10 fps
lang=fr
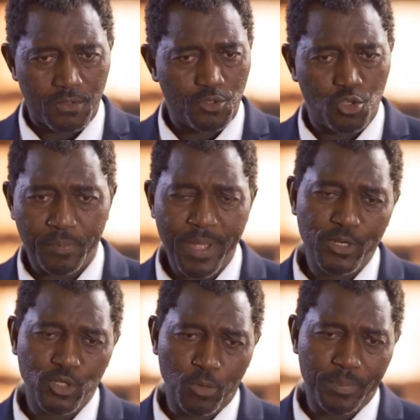Je ne suis pas
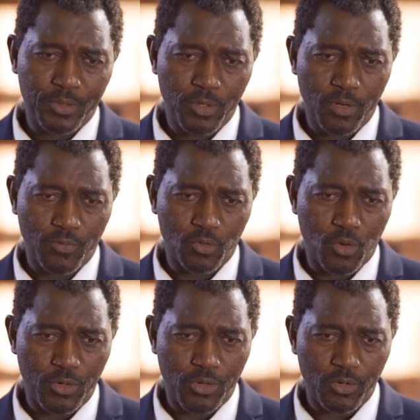un usurpateur à votre
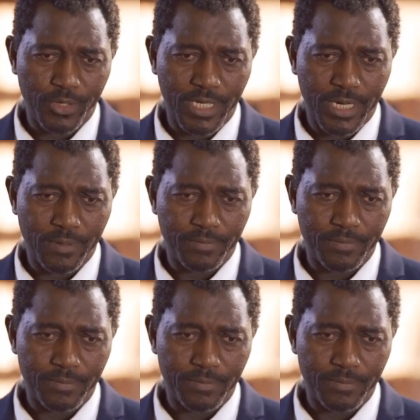honneur, l'un de là.